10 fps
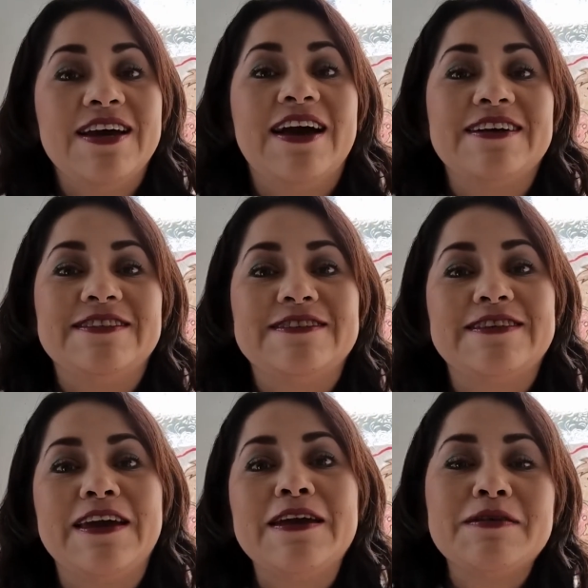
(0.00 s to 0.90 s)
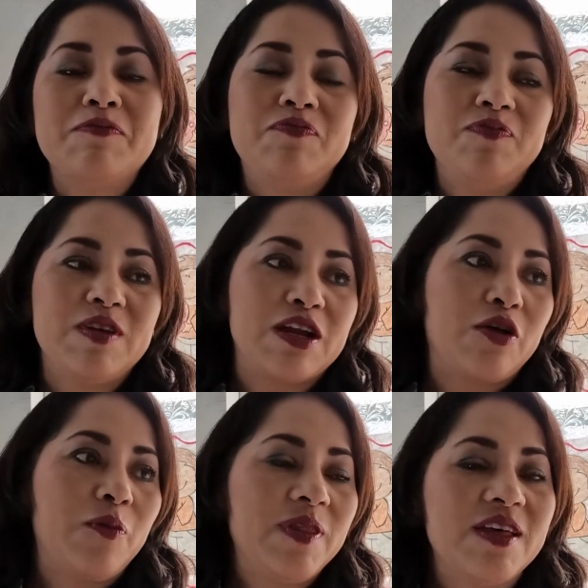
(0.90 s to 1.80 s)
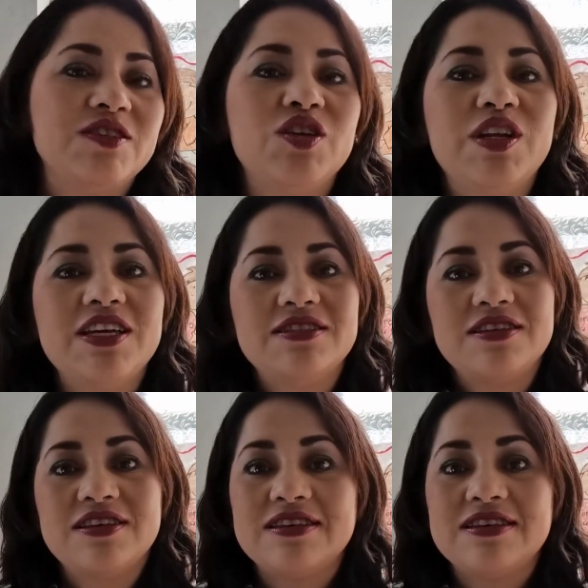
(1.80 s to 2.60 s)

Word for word: Así es que mi recomendación es